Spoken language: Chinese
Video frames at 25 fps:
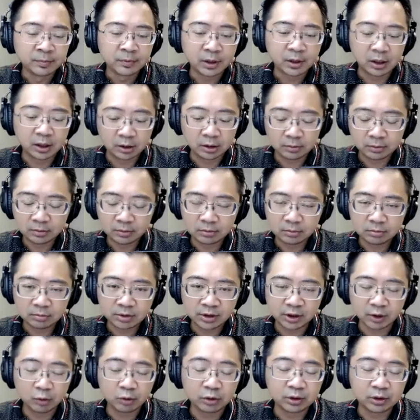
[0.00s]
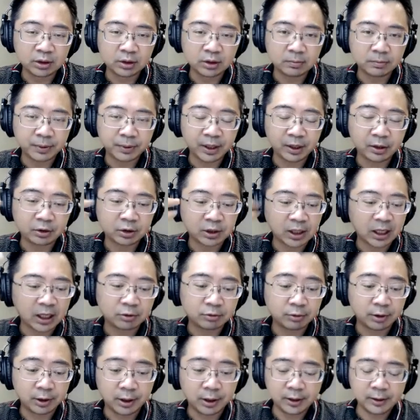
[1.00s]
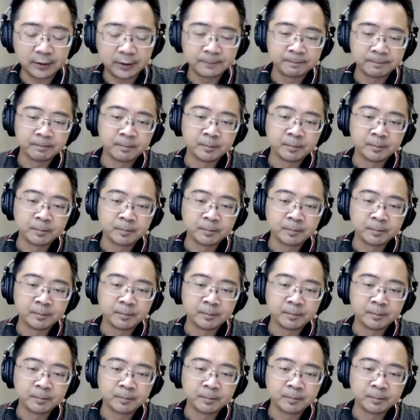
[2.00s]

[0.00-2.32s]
和现货的 pair 就开出来。